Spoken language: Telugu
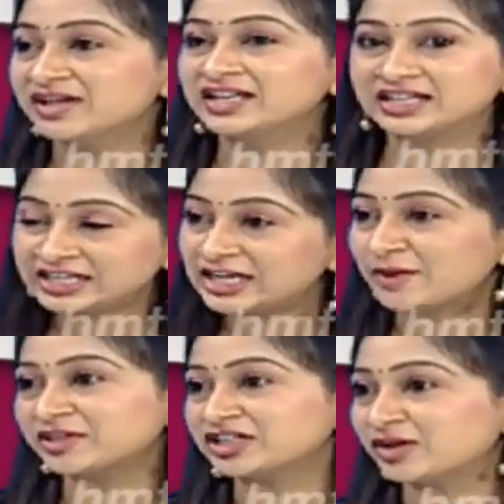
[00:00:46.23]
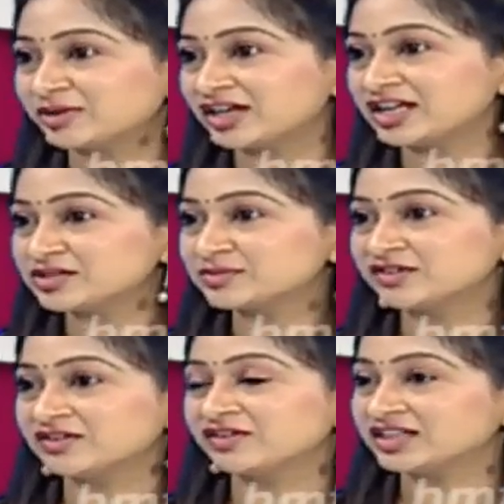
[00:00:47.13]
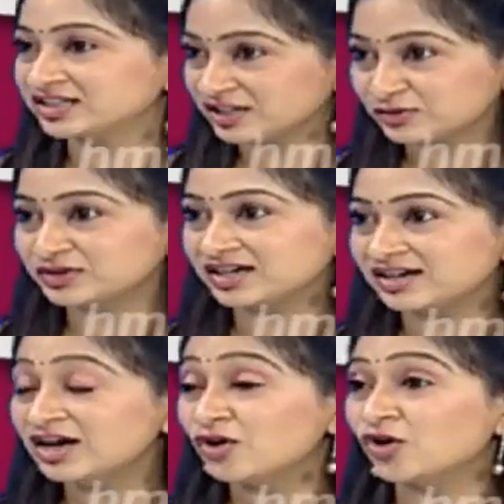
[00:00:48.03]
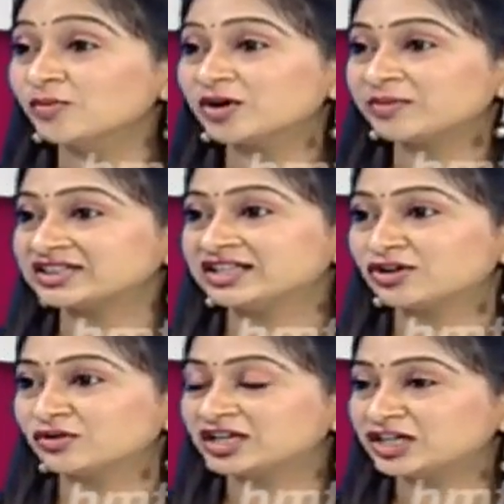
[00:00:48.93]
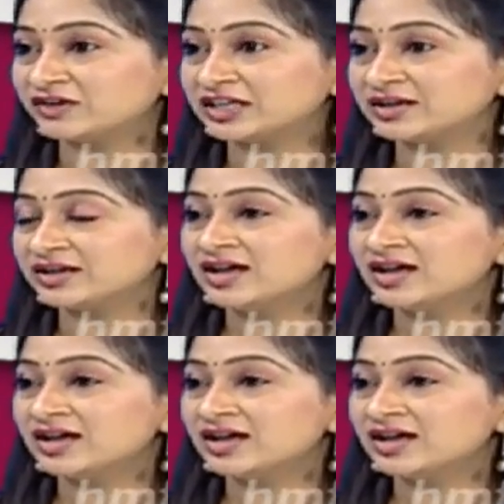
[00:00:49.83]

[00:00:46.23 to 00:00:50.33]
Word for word: మరి ఈ నేపథ్యంలో మన హెచ్ఎంటీవీ వేదిక కూడా హోమియోపతిలో ఉన్నటువంటి